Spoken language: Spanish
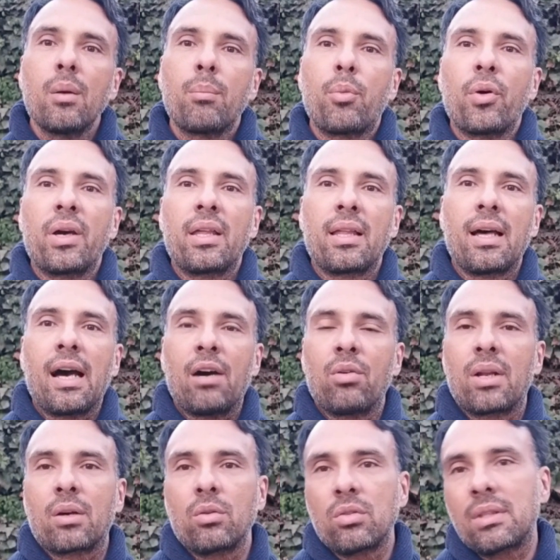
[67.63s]
pueda
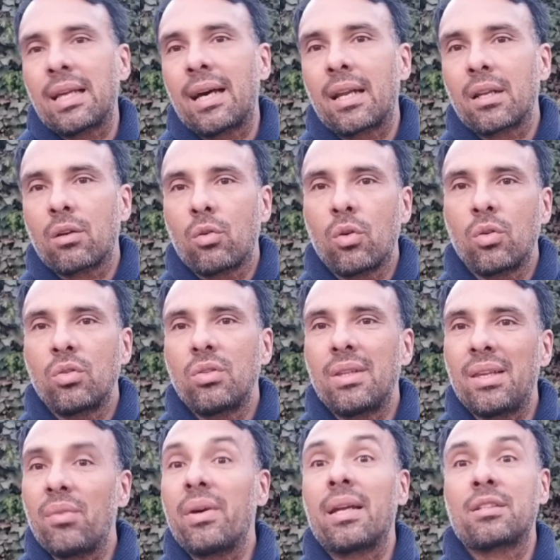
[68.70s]
ahora contar con
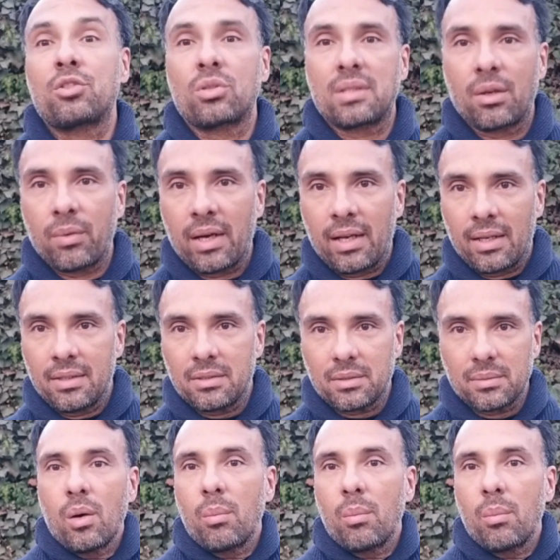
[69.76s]
diversos avales.